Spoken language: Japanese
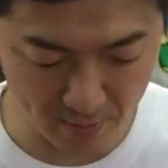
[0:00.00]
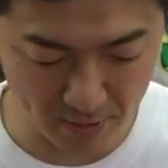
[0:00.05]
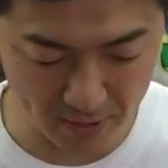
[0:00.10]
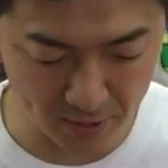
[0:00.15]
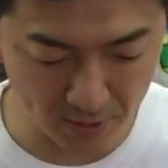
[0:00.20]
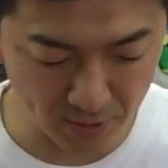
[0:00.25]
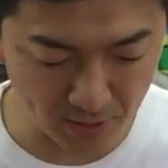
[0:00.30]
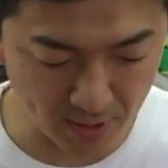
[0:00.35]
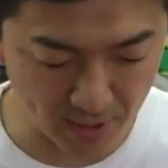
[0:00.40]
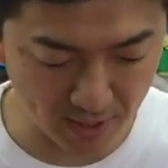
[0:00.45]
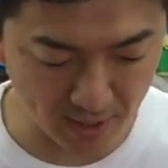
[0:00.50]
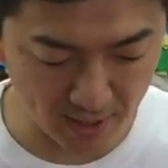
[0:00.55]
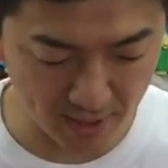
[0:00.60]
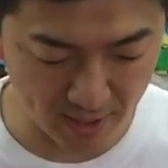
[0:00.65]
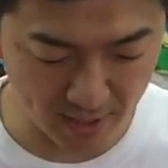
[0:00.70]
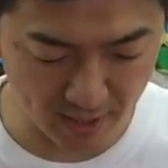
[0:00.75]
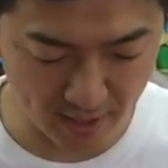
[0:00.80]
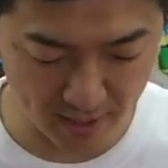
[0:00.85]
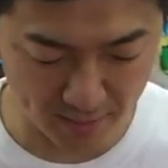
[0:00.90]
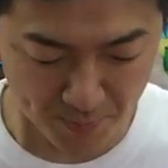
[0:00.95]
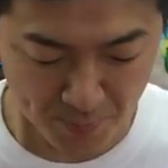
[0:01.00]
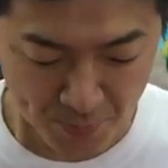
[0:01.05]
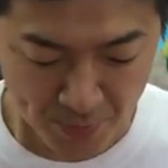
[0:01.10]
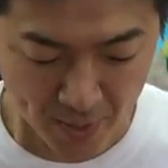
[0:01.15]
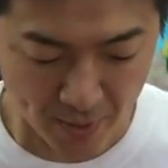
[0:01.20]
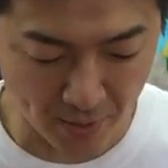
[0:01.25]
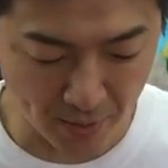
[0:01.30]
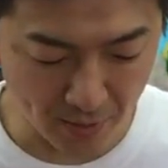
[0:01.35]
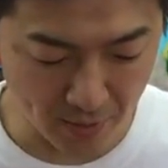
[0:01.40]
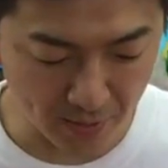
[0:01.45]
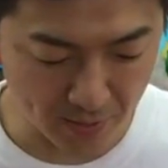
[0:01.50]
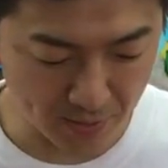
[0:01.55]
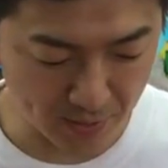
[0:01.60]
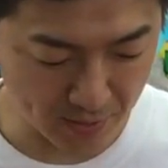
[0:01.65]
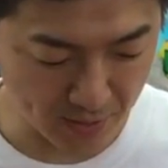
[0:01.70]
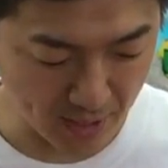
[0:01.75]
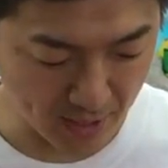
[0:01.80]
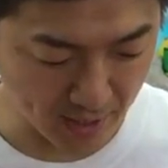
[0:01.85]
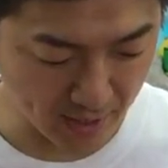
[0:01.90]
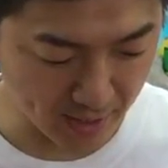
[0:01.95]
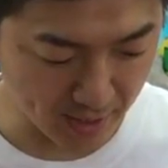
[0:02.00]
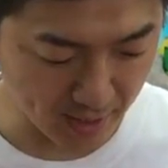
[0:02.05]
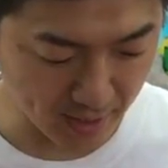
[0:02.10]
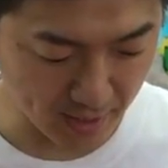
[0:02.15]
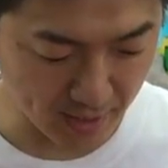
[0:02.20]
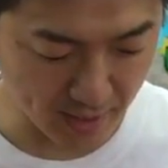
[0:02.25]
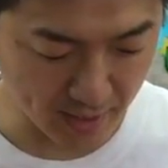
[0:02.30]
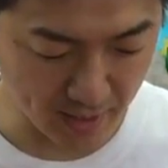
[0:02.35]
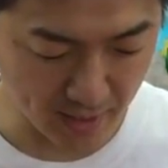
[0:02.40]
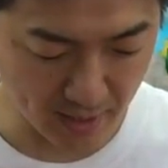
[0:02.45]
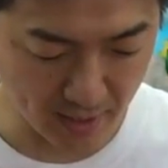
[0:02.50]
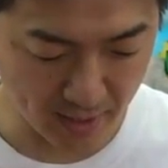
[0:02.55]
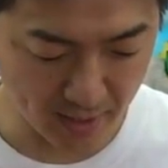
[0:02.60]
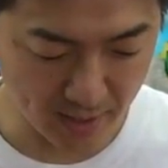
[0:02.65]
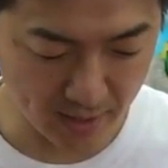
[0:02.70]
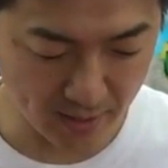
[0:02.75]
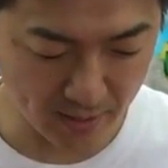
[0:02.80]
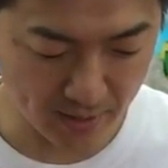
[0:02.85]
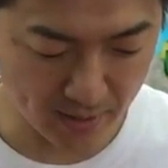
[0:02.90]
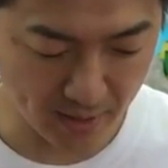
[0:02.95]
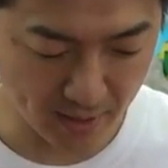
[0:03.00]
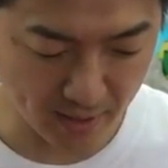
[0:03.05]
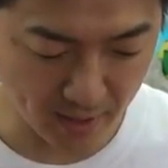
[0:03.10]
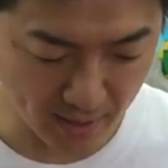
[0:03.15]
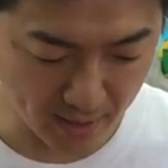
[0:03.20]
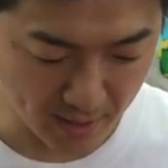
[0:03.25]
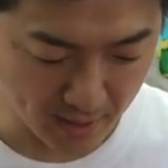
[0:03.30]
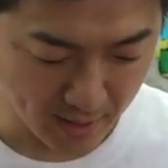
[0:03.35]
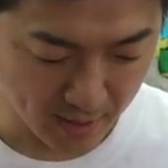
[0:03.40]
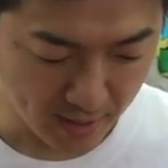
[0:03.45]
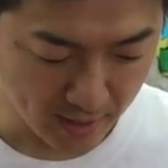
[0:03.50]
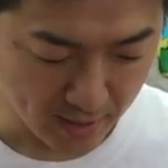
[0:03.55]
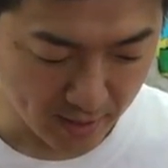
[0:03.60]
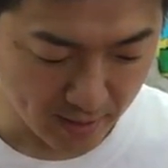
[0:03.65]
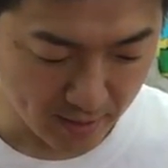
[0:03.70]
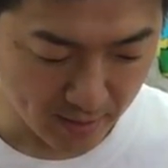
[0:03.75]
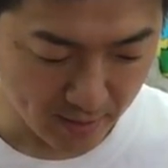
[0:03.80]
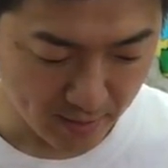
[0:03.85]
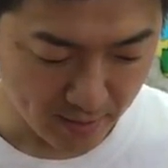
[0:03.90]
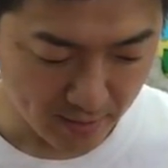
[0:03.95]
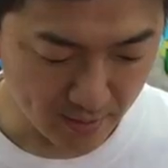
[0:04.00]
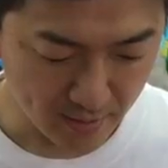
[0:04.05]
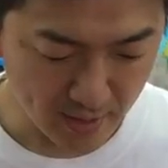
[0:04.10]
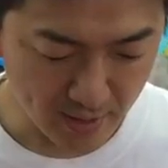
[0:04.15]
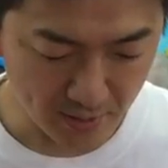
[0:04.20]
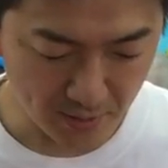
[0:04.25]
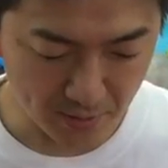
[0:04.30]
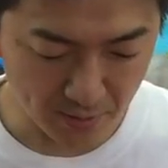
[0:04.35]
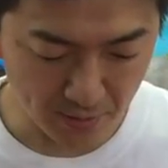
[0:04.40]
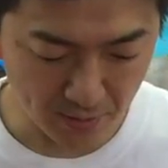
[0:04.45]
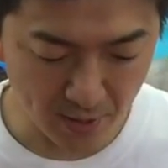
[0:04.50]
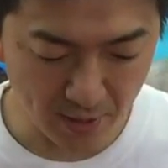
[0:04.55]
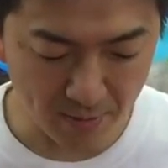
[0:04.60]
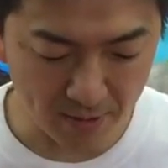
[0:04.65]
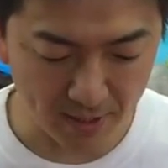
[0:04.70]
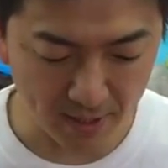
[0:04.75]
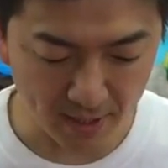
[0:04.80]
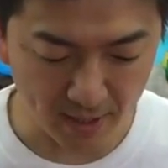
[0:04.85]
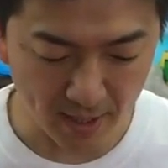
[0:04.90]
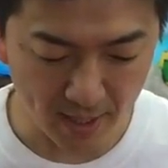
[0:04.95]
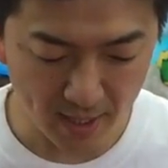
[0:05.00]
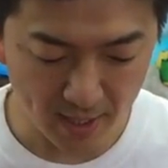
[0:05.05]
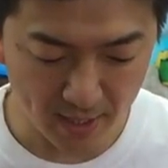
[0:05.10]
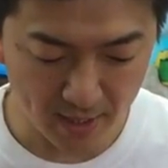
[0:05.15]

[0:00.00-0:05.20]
山自動車さんから送られてきてきたあの小山さんが